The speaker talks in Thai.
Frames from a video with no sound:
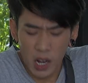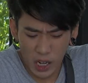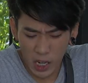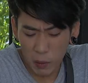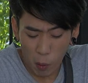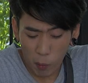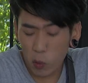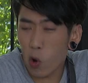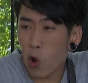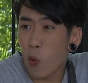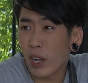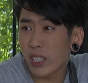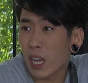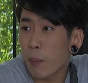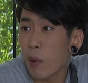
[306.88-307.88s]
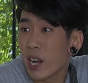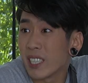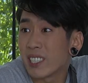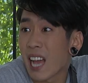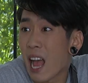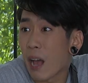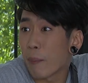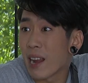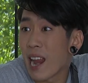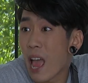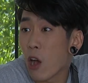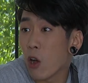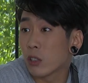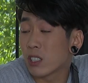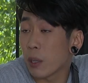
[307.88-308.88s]
คือผมกลัวว่าถ้าบริจาคไป
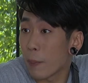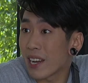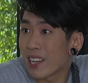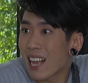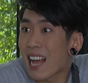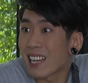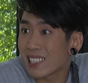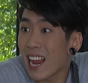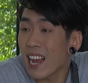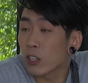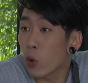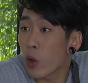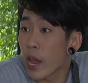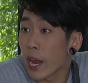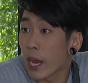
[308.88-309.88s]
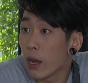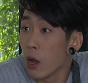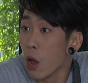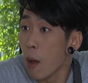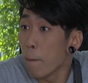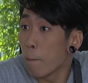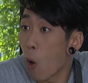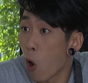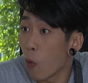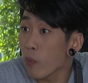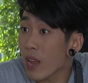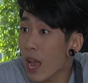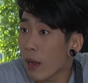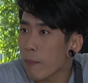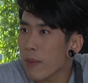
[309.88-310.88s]
แล้วจะเป็นการแช่งตัวเองผม
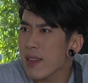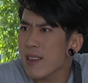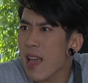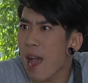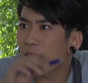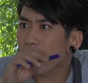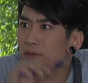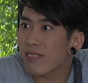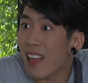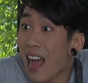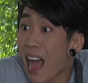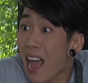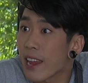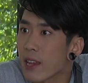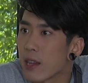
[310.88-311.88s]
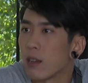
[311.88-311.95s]
ยังไม่อยากตาย